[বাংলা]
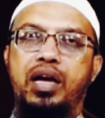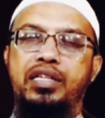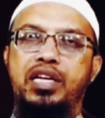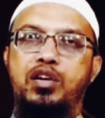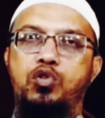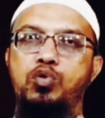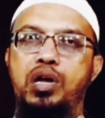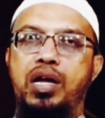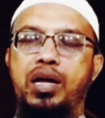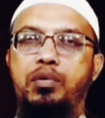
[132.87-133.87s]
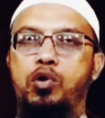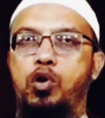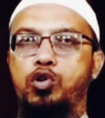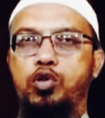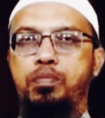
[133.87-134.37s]
একটা নোংরা এবং
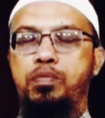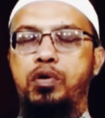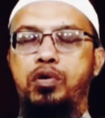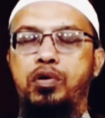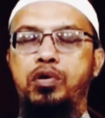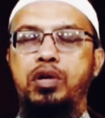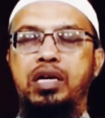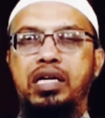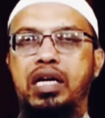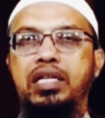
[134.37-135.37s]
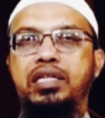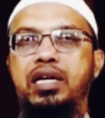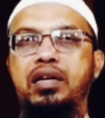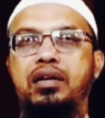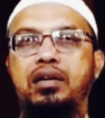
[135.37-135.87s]
অসভ্য কালচার